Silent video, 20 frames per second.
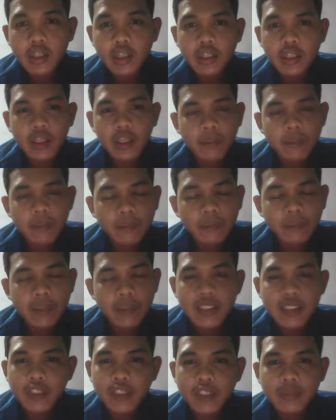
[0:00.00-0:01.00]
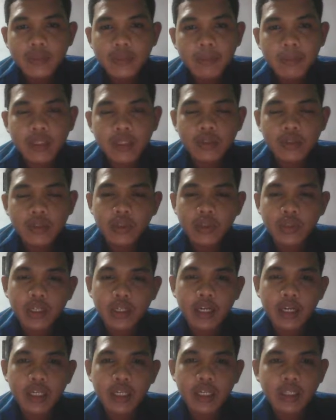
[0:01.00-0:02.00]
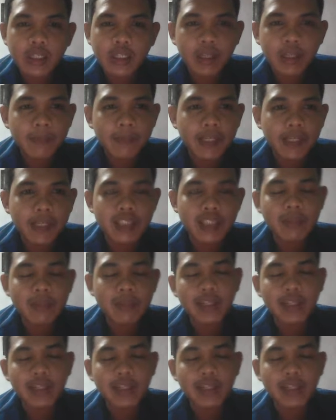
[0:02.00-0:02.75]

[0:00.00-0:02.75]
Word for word: dia bisa cuman menggunakan aplikasi